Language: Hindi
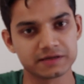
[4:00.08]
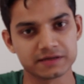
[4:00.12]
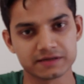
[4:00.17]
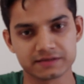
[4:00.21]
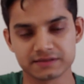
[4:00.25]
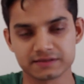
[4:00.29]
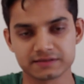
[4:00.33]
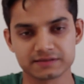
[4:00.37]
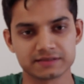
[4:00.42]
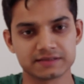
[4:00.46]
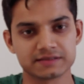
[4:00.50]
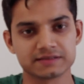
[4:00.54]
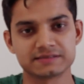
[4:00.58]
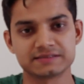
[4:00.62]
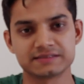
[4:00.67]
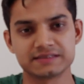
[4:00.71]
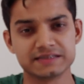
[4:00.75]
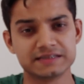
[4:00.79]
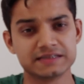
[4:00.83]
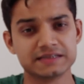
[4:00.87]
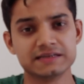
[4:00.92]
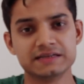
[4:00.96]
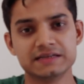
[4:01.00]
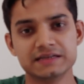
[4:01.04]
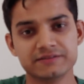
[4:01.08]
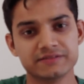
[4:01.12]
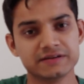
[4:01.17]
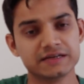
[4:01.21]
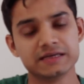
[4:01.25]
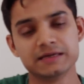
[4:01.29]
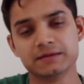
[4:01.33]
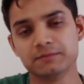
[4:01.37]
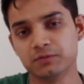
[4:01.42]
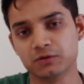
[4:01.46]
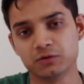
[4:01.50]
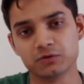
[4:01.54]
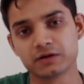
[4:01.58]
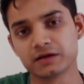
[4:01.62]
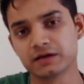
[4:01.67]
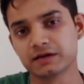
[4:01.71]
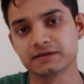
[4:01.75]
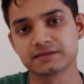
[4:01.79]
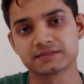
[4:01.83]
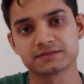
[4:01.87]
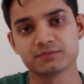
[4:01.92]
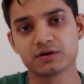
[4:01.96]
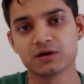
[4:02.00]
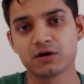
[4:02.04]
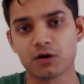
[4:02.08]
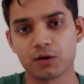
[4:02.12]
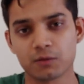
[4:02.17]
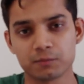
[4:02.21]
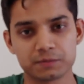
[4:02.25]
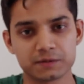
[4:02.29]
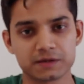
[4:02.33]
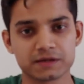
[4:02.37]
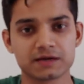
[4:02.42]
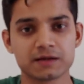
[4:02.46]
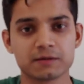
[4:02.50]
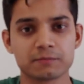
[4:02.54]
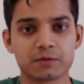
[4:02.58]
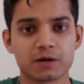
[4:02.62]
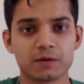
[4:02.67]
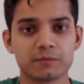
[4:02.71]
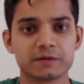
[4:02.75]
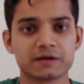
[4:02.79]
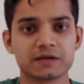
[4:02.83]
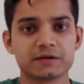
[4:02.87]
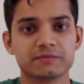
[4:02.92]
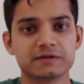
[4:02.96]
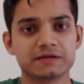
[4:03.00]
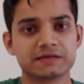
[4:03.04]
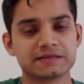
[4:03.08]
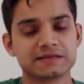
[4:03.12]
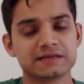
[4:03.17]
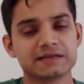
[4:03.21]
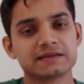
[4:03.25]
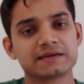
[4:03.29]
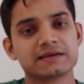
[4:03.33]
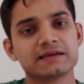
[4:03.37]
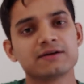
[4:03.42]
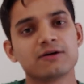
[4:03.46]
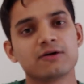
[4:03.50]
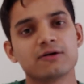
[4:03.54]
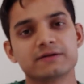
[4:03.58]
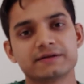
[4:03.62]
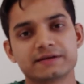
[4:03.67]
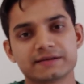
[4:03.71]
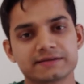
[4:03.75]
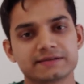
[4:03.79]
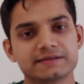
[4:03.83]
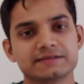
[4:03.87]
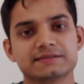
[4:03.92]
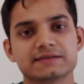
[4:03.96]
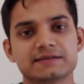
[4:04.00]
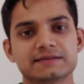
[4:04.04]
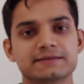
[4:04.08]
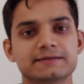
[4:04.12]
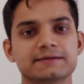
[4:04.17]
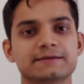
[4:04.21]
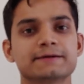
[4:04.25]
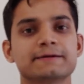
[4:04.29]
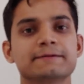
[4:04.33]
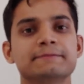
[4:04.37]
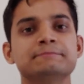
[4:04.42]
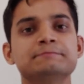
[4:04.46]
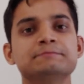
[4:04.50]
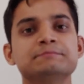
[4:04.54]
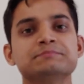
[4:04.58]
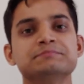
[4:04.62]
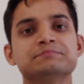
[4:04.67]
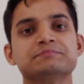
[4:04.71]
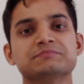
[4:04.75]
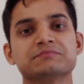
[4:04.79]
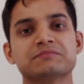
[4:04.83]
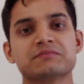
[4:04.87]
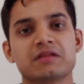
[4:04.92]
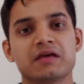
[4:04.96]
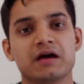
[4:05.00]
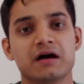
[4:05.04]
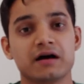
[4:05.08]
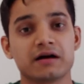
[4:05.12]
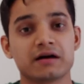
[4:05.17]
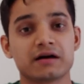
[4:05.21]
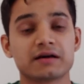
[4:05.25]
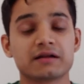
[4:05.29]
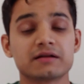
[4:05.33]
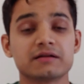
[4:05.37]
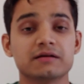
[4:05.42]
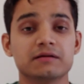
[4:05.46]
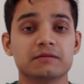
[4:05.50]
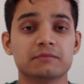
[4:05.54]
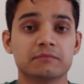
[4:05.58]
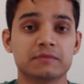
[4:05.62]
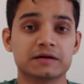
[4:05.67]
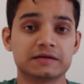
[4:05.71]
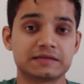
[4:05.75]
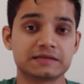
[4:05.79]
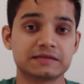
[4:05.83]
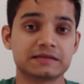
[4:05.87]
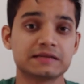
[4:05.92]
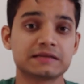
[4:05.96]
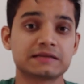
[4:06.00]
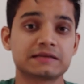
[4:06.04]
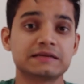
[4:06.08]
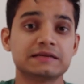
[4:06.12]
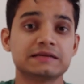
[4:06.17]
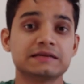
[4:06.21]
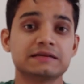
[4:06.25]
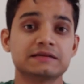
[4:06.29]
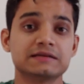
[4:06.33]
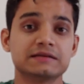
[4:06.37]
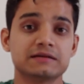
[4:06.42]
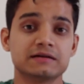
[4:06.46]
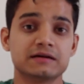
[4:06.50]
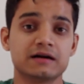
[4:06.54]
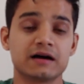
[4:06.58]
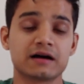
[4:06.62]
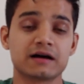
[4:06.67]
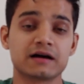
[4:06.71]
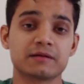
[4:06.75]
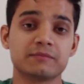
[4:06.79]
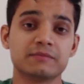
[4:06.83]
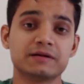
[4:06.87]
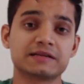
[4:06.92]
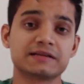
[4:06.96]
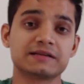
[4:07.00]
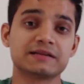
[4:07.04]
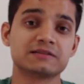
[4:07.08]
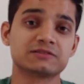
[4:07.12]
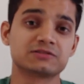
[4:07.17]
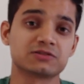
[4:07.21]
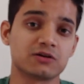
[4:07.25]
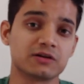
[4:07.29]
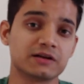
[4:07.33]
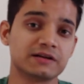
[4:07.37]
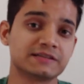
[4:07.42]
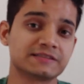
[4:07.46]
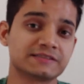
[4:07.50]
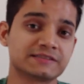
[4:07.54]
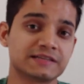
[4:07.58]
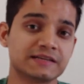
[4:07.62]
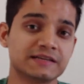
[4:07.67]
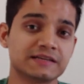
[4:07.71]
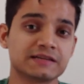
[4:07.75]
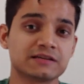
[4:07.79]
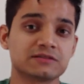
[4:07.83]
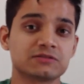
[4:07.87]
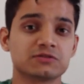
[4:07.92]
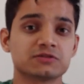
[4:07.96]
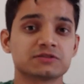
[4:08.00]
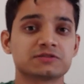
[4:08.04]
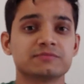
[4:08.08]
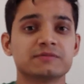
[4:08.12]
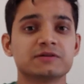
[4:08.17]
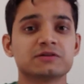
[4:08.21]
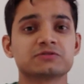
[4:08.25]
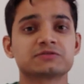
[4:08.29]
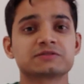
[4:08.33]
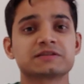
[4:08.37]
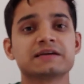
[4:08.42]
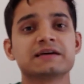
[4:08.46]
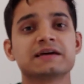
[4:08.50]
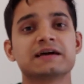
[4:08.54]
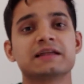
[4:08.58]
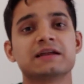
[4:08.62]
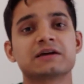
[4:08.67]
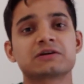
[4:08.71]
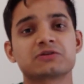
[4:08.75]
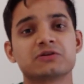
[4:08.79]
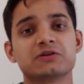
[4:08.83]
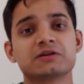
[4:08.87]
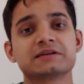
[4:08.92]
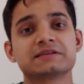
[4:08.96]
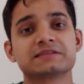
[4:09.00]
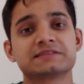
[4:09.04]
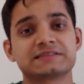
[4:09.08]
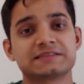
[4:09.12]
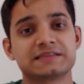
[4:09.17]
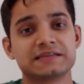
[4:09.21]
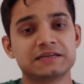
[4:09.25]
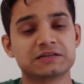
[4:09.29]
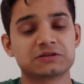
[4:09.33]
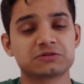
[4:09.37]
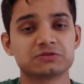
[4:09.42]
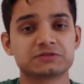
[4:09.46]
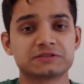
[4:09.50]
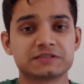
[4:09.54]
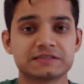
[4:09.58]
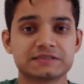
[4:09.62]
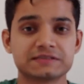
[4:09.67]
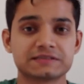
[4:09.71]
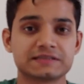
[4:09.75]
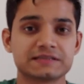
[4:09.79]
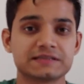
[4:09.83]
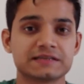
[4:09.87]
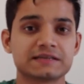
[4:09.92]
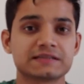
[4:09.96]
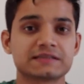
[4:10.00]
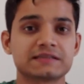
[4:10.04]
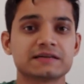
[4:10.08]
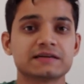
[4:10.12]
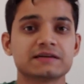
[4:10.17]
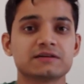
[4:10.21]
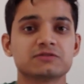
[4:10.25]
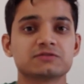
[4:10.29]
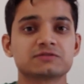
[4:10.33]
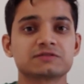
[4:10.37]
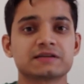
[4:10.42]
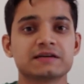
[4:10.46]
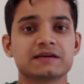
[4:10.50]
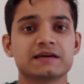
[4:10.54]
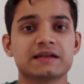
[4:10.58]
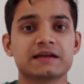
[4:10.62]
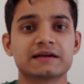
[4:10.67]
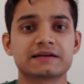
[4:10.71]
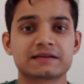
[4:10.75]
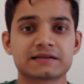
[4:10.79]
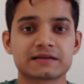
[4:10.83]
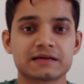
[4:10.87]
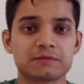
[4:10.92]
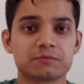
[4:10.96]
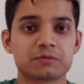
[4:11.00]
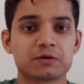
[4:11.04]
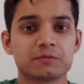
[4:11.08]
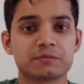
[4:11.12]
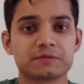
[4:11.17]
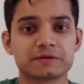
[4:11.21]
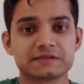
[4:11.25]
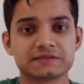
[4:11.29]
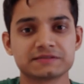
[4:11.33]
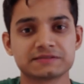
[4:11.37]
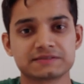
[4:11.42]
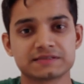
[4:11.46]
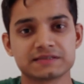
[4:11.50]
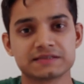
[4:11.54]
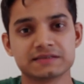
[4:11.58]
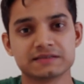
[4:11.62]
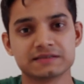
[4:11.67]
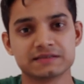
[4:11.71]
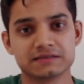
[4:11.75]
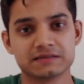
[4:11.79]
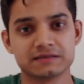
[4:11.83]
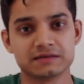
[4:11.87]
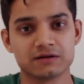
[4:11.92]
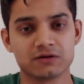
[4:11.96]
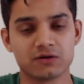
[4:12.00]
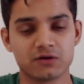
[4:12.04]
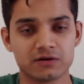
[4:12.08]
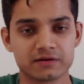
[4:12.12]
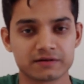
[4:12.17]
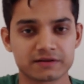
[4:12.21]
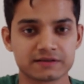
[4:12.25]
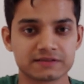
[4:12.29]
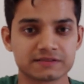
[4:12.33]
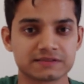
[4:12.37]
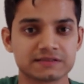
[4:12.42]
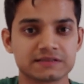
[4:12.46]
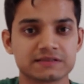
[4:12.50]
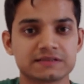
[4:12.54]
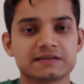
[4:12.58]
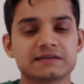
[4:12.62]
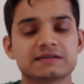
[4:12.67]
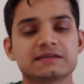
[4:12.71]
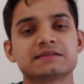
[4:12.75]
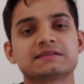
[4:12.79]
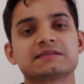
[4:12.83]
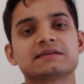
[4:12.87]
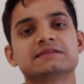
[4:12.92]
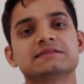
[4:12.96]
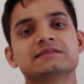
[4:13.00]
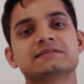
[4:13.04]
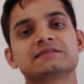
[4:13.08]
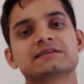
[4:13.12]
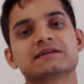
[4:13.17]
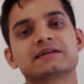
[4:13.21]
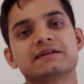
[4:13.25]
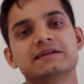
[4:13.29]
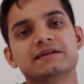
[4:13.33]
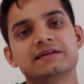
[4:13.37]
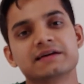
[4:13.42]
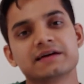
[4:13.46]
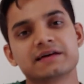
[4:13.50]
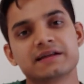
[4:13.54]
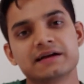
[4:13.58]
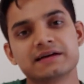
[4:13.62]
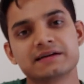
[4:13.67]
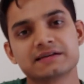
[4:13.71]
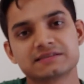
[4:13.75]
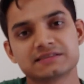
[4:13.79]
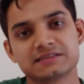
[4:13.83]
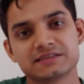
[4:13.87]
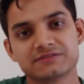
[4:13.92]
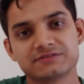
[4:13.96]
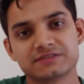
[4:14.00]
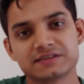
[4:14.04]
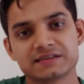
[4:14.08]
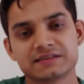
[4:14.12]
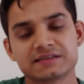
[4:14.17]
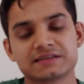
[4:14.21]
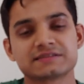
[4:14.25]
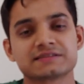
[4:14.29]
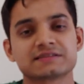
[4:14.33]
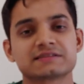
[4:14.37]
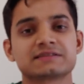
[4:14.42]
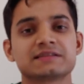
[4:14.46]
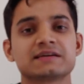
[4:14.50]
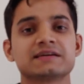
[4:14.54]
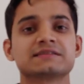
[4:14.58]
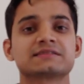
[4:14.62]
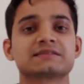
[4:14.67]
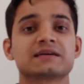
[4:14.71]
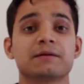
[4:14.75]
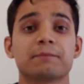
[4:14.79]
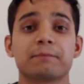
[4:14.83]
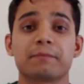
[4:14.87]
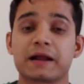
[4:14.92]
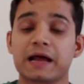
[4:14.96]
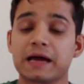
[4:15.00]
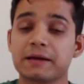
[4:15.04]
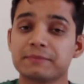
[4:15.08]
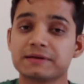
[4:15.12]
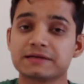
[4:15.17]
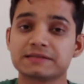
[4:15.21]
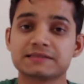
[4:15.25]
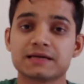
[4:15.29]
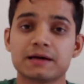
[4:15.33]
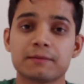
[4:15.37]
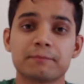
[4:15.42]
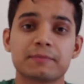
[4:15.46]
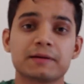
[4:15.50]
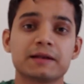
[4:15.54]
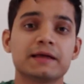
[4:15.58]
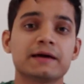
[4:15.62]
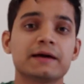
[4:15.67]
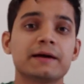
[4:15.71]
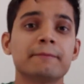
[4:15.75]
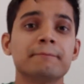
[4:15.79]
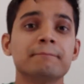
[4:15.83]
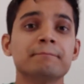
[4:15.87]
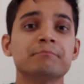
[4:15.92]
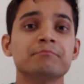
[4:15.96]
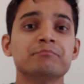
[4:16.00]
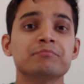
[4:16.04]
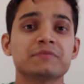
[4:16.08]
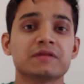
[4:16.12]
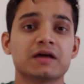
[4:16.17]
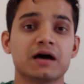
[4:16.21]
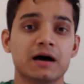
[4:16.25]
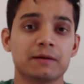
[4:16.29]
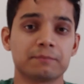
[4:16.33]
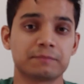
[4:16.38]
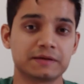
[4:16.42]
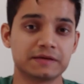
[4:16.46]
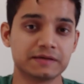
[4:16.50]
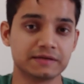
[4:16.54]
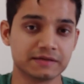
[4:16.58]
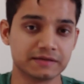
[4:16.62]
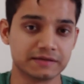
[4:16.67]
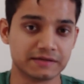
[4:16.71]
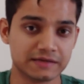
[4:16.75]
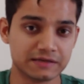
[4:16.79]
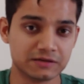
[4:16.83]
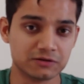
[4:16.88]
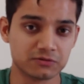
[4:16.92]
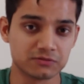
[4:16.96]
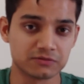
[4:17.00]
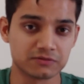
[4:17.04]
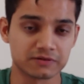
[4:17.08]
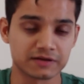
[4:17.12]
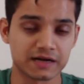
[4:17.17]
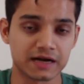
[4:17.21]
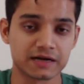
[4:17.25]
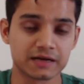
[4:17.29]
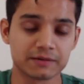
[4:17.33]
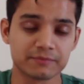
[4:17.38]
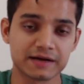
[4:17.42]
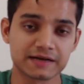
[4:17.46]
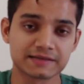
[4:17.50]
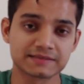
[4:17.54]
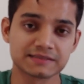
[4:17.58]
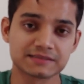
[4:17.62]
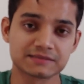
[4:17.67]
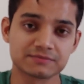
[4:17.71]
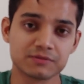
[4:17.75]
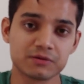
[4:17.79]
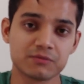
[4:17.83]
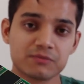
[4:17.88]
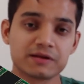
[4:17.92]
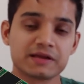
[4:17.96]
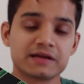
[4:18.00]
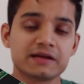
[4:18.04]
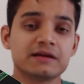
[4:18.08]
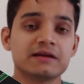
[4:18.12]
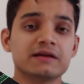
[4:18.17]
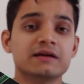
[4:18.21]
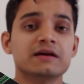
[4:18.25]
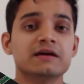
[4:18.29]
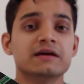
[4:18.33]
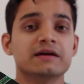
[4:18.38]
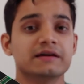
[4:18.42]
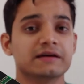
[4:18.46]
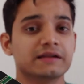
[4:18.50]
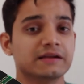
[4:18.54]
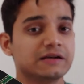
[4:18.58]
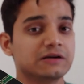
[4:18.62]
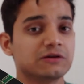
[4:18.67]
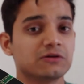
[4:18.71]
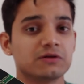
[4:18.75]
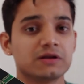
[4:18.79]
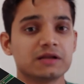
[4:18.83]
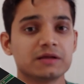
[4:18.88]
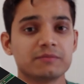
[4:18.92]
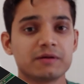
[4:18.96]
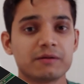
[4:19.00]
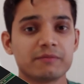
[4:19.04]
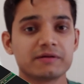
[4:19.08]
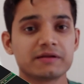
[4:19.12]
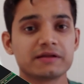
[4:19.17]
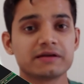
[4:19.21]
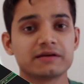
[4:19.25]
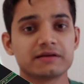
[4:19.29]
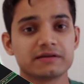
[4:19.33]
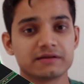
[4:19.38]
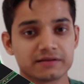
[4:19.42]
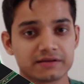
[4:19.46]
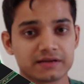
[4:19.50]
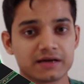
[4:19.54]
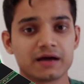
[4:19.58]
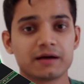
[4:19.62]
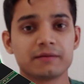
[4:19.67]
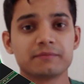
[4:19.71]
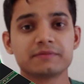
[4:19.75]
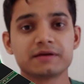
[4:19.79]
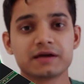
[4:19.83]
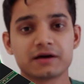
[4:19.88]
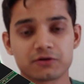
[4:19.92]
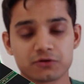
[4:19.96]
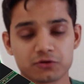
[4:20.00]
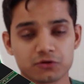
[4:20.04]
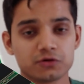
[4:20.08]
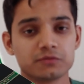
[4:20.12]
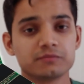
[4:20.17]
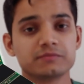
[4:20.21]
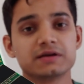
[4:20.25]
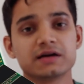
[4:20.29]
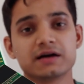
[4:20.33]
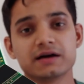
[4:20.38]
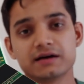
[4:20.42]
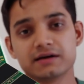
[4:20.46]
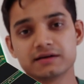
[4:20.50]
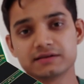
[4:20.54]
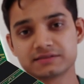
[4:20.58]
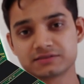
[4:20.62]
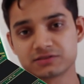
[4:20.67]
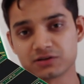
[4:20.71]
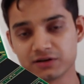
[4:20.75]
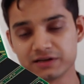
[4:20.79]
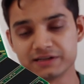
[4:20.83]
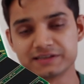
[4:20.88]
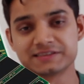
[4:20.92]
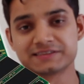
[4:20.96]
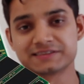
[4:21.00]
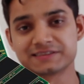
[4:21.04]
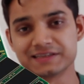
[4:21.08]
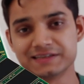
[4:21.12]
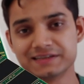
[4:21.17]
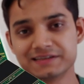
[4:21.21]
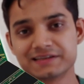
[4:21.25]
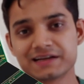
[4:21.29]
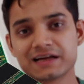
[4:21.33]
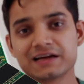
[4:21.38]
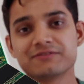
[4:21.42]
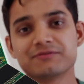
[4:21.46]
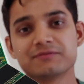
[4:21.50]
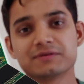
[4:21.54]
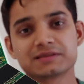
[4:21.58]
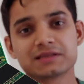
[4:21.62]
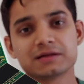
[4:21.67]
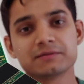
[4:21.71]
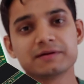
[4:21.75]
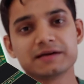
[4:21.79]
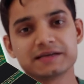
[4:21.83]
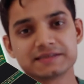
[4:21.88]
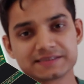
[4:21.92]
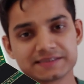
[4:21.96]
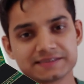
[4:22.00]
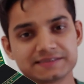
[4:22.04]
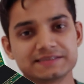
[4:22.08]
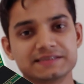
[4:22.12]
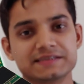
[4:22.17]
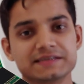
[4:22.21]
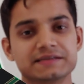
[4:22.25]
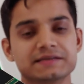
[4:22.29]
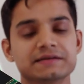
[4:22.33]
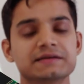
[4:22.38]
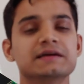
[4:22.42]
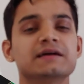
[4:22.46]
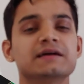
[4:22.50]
किया जाता है सीडी डीवीडी ब्लूरे इसमें ऑप्टिकल प्रॉपर्टी मटेरियल की ऑल्टर की जाती है अगर मटेरियल की अगर मटेरियल सॉलिड स्टेट है तो उसमें उसके इलेक्ट्रॉनिक स्टेट को चेंज किया जाता है उसके इलेक्ट्रिकल प्रॉपर्टीज से ऑल्ट्रेशन किया जाता है जिससे रीडिया राइट अचीव किया जा सकता है इसका प्राइम एग्जाम्पल है आपकी रीड रैंडम एक्सेस मेमोरी रीड ओनली मेमोरी रैम या रोम या सॉलिड स्टेट ड्राइव मतलब एस एस डी